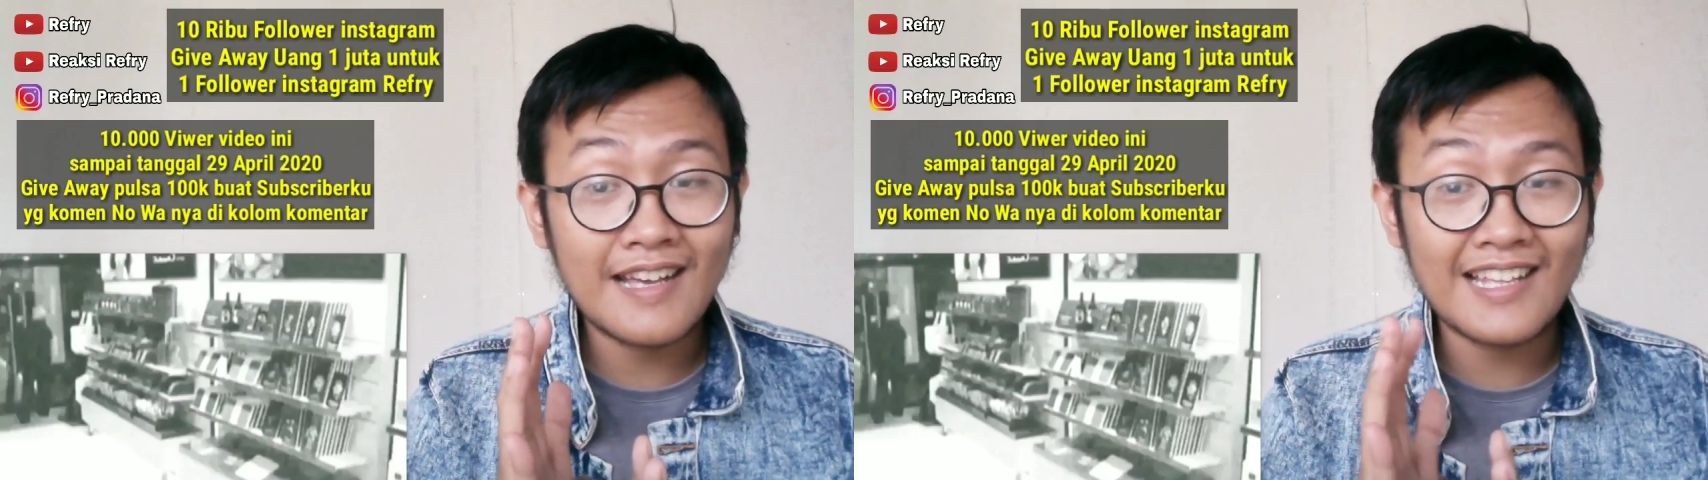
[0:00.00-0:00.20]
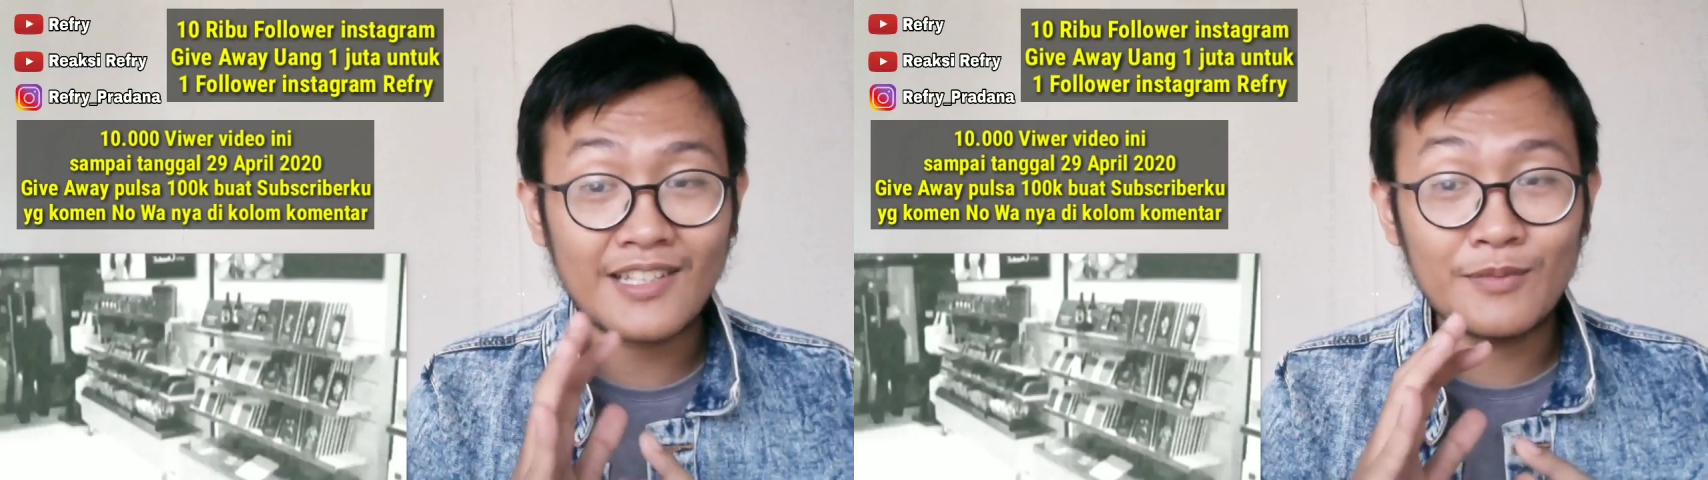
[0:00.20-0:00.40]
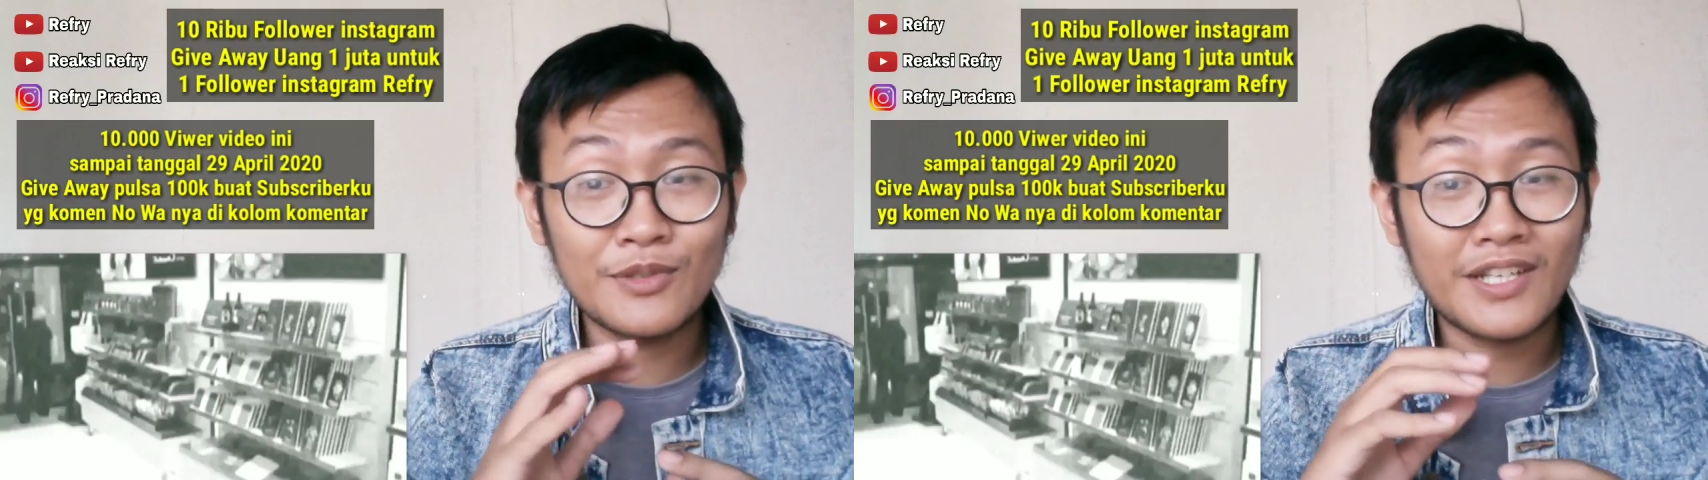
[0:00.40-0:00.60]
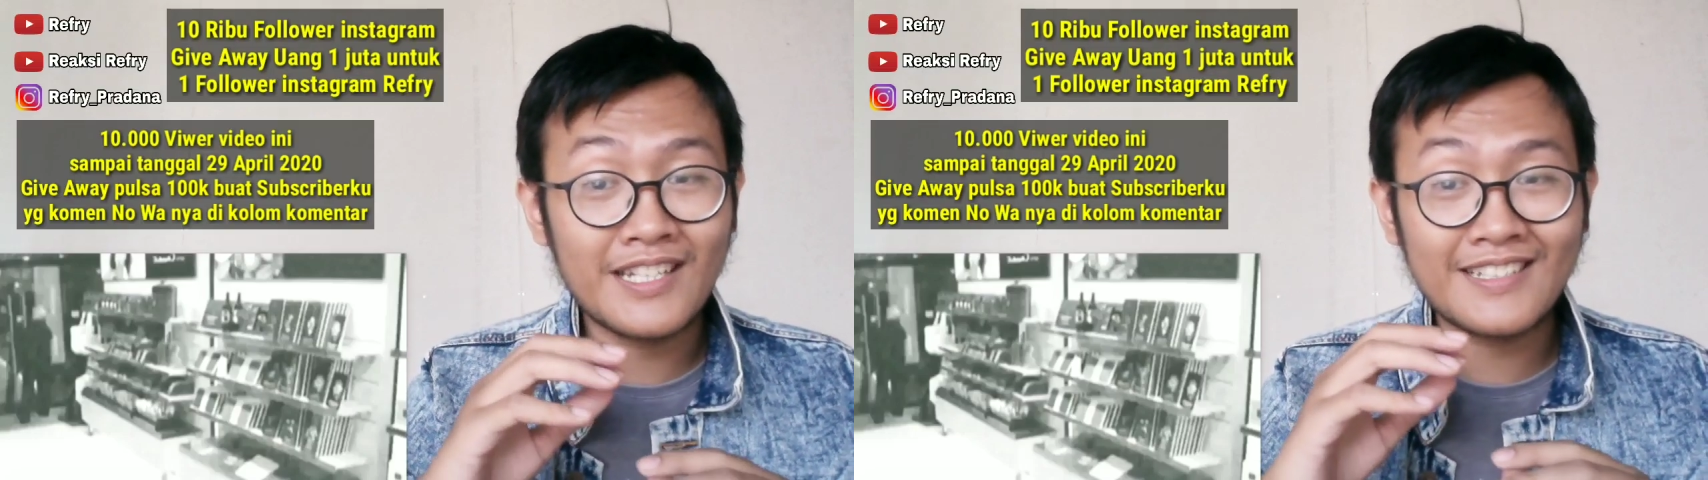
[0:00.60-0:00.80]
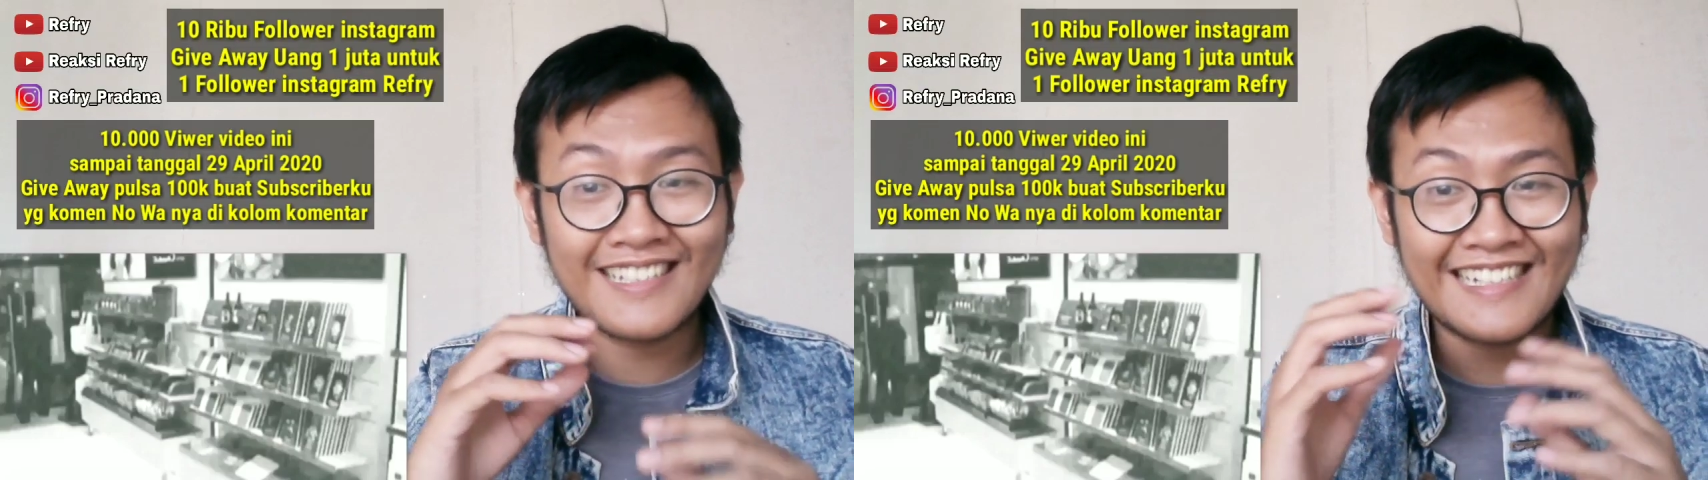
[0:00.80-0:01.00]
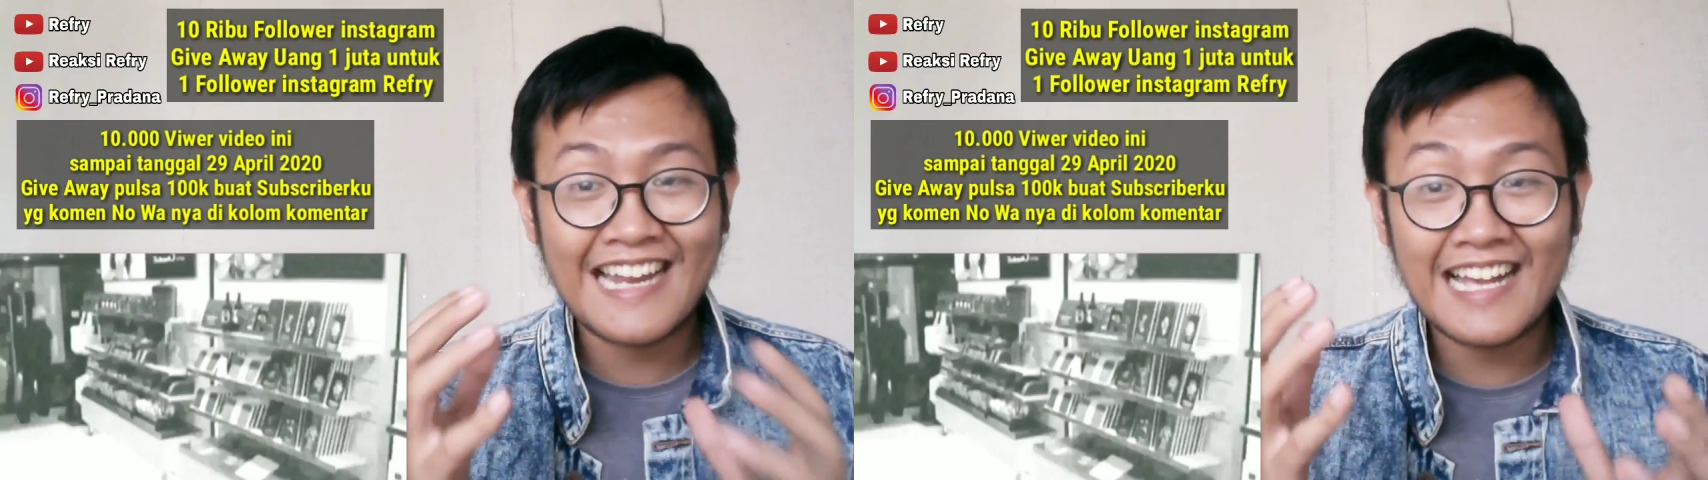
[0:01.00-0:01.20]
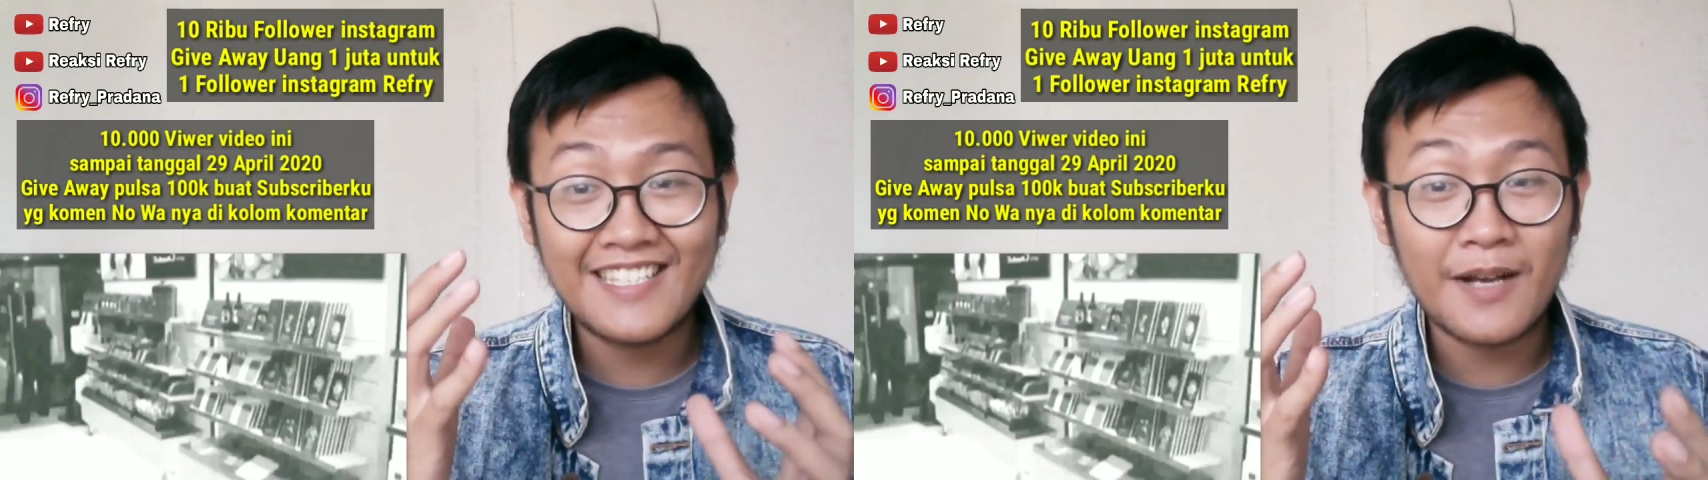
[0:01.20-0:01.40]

atau mungkin kena